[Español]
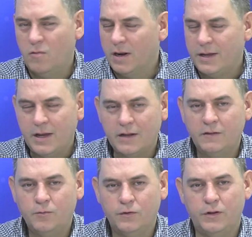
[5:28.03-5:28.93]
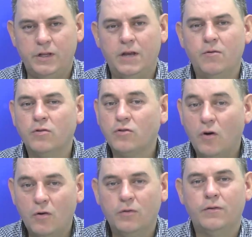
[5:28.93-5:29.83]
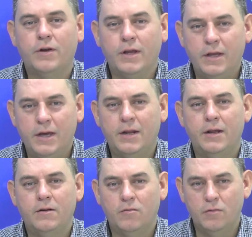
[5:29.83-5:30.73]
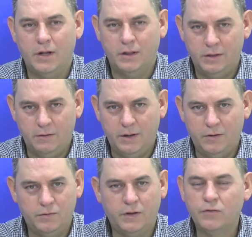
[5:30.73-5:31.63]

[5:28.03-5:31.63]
cualquier dispositivo, todos requieren un antivirus.